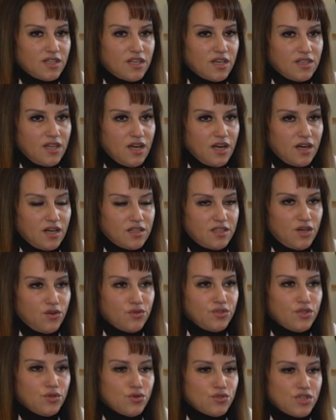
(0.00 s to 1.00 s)
тогда, когда у
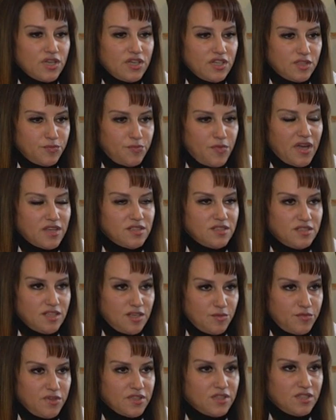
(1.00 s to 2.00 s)
них уже лет 5
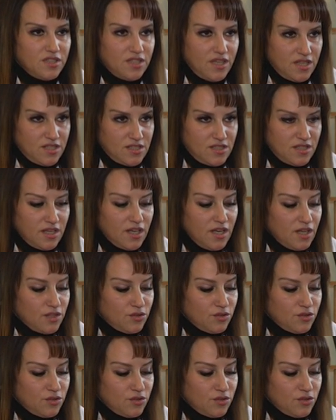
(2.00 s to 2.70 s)
диабет есть.